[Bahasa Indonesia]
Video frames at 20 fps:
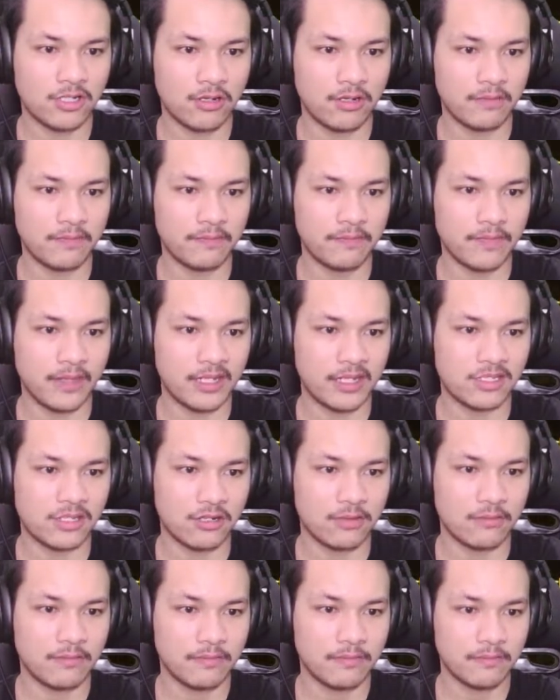Hmm,
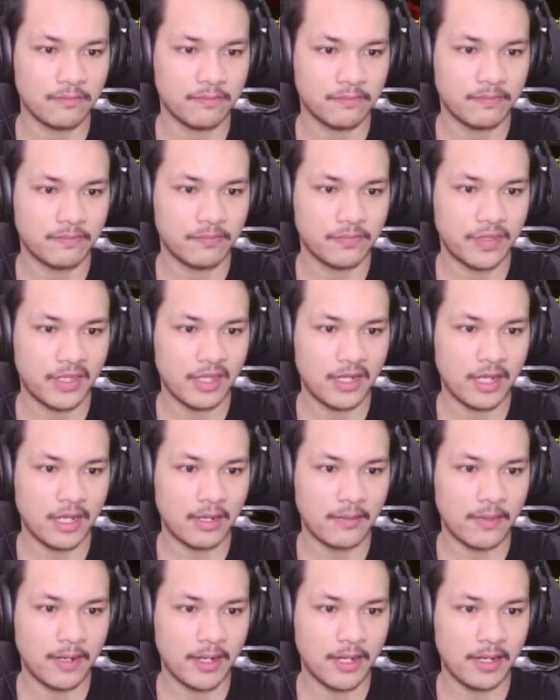headshot. Hilang
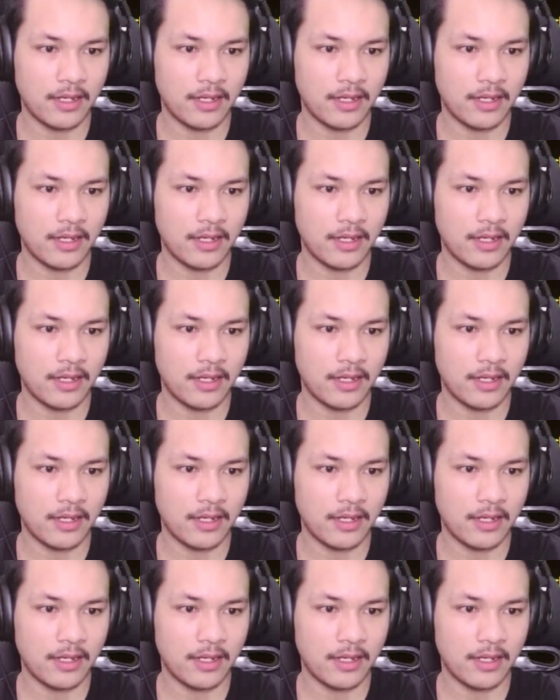kepala.